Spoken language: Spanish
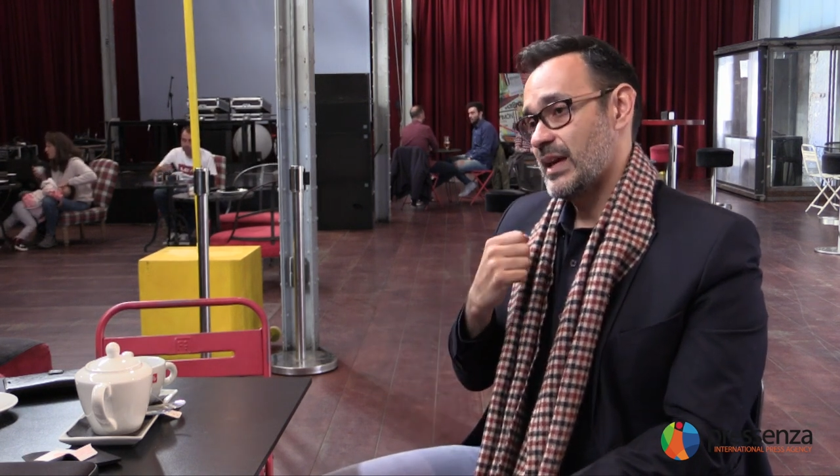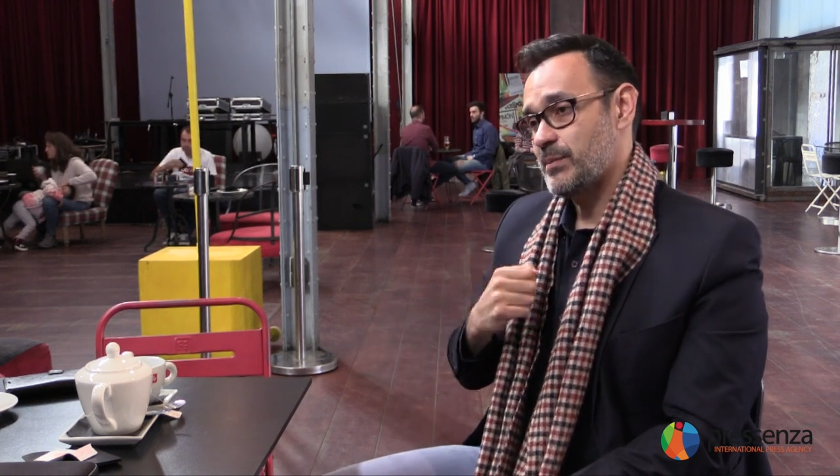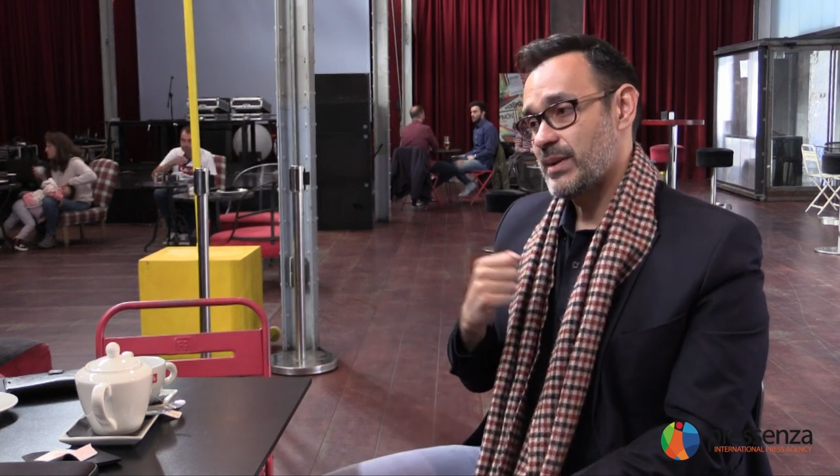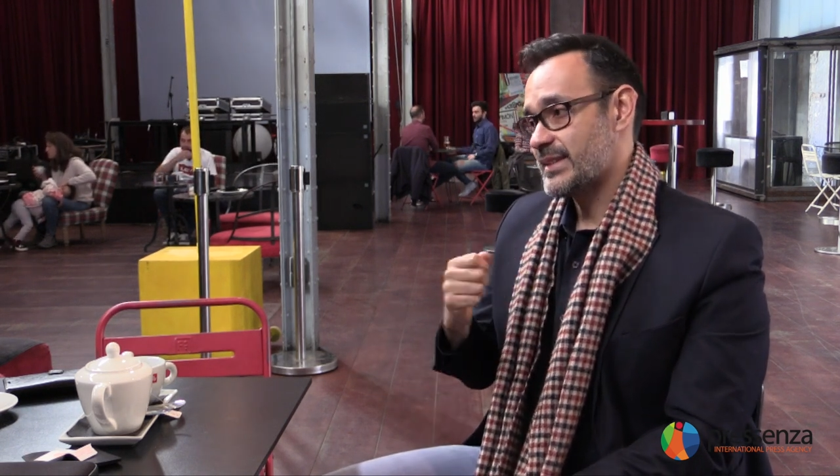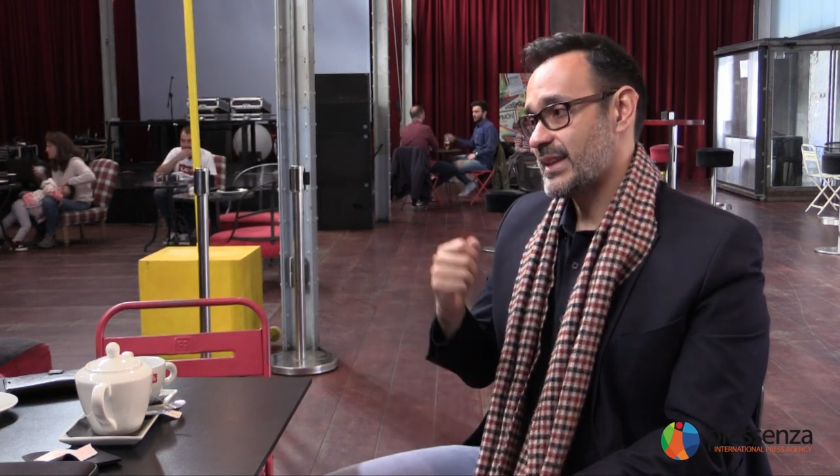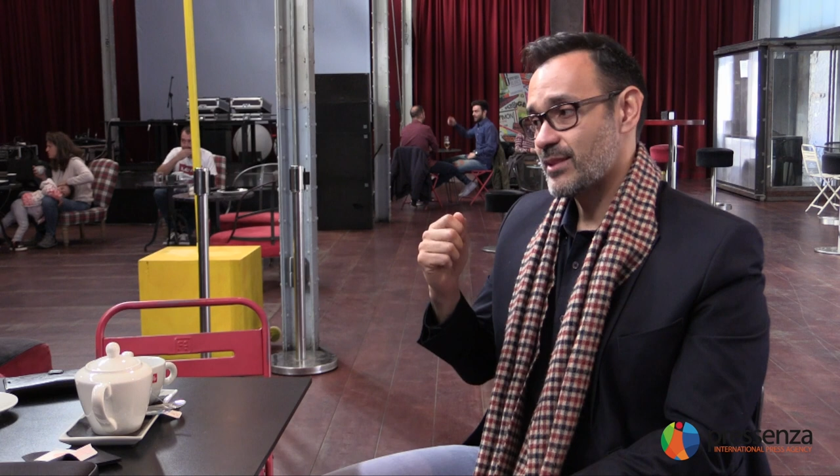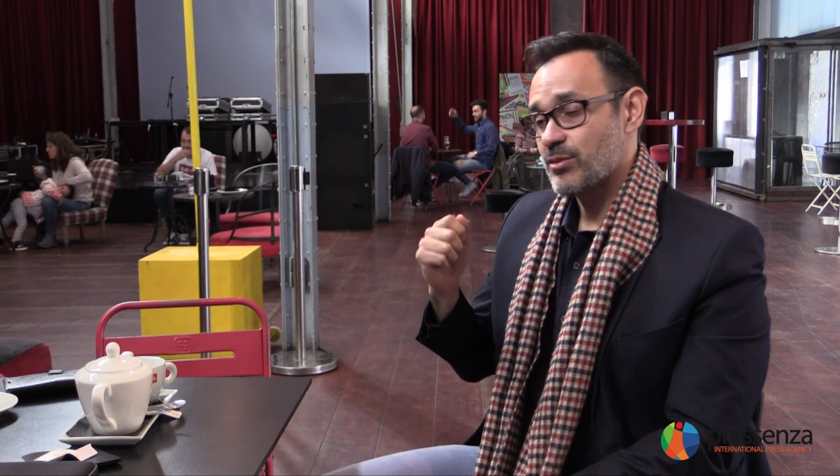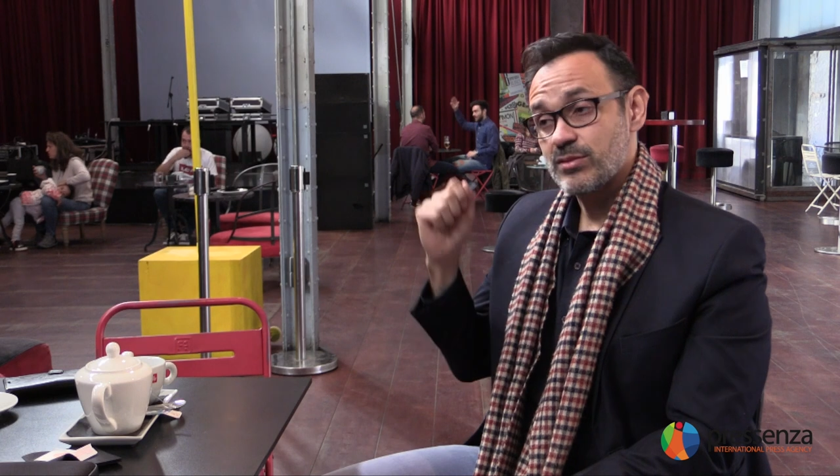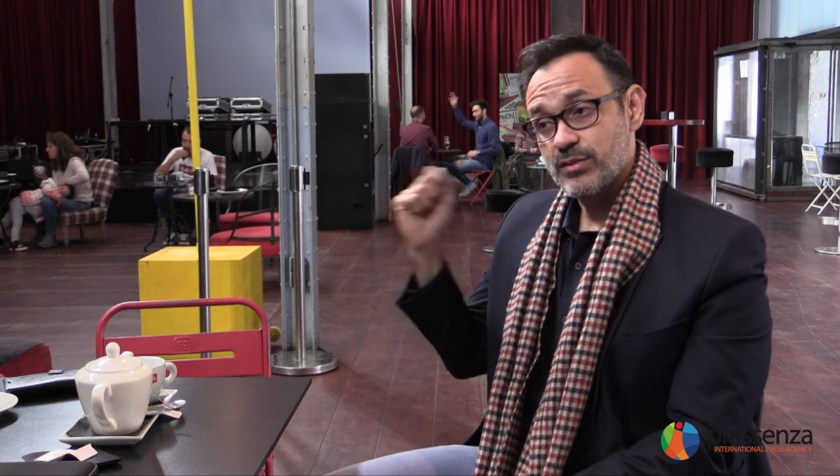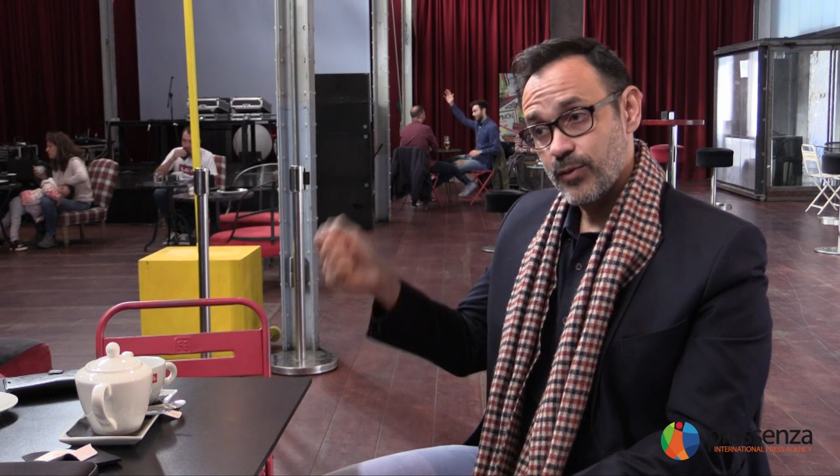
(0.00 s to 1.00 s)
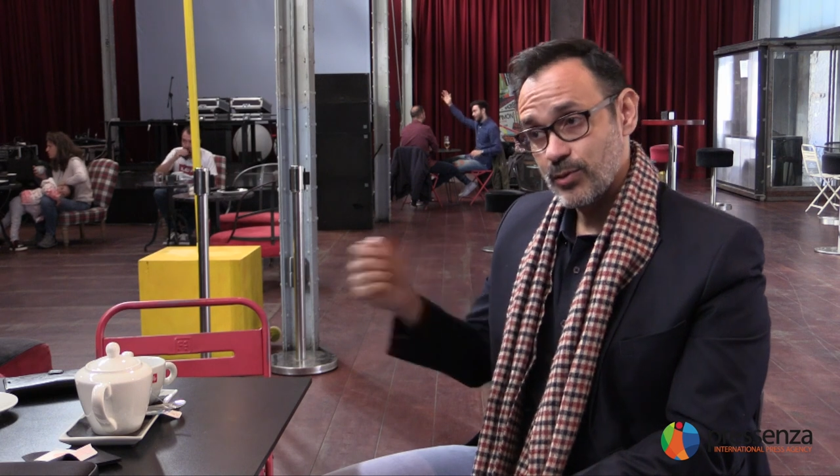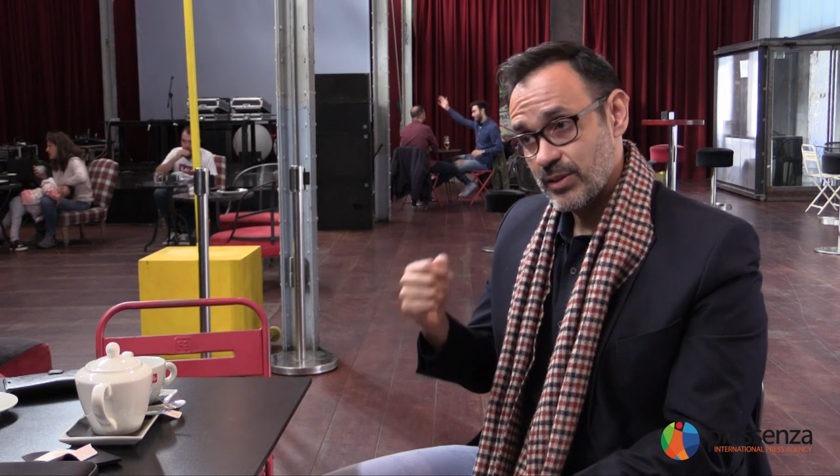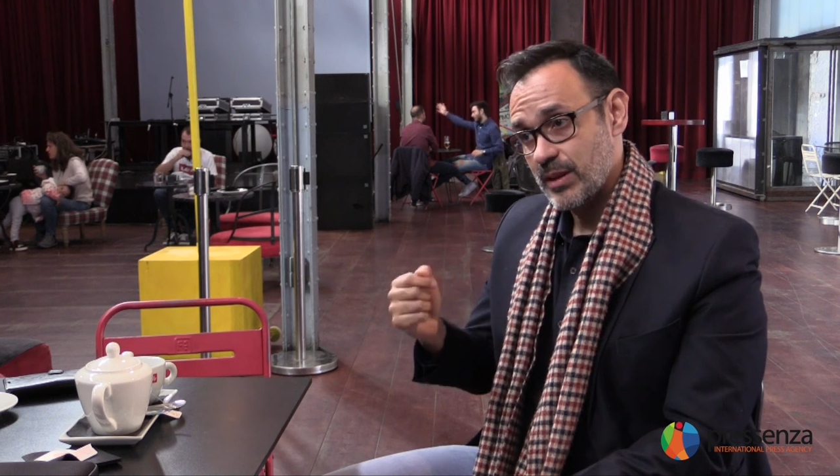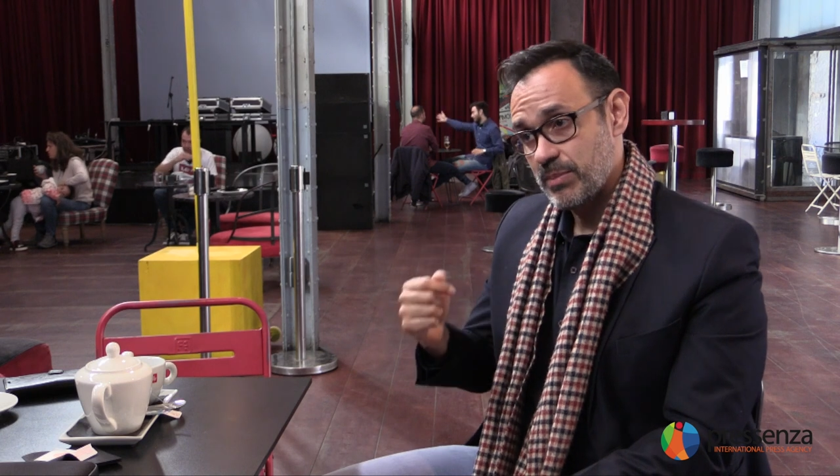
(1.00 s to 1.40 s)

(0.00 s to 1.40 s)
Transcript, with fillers: invirtiendo sus fondos de